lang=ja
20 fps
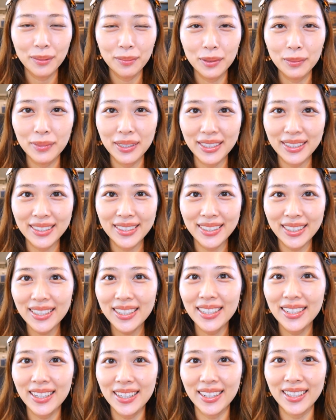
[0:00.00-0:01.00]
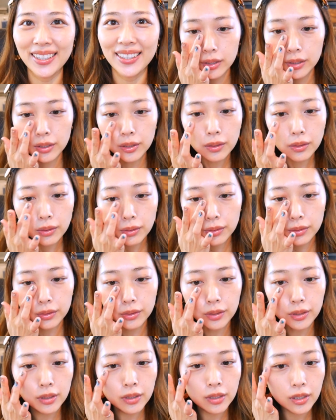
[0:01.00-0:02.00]
もうめっちゃ綺麗。すっごく
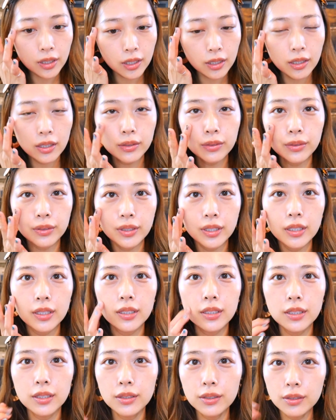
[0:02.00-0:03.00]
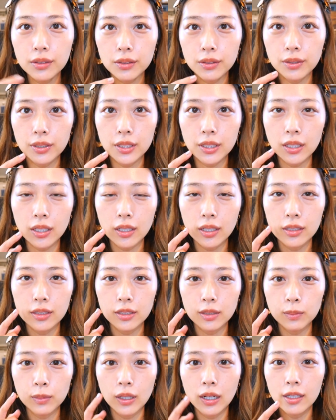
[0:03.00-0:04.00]
薄付きなのに、つるんとした感
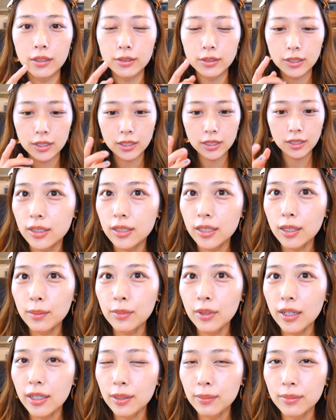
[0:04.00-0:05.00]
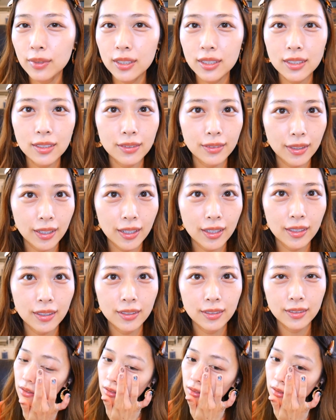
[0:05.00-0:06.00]
じもあるし、つヤもありますよね。
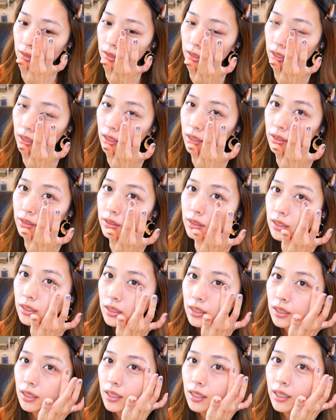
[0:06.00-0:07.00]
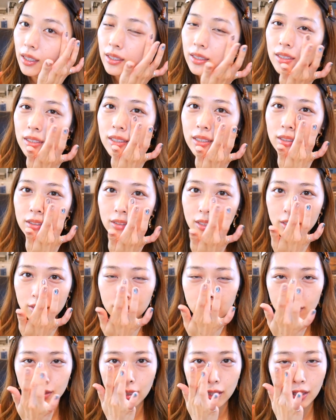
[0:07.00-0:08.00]
崩れにくいし、綺麗にしてくれ
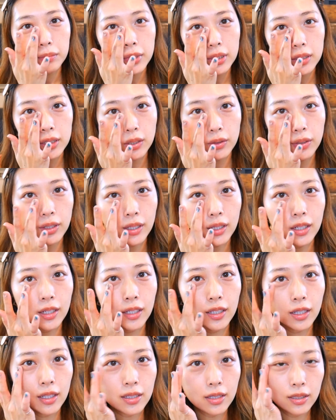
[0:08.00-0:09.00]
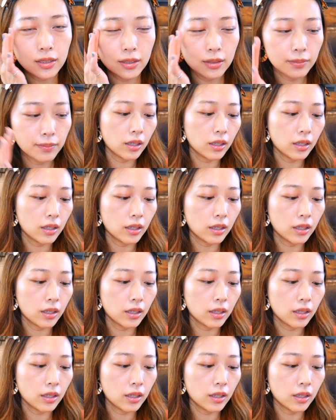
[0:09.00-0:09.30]
るので、めっちゃお気に入りです。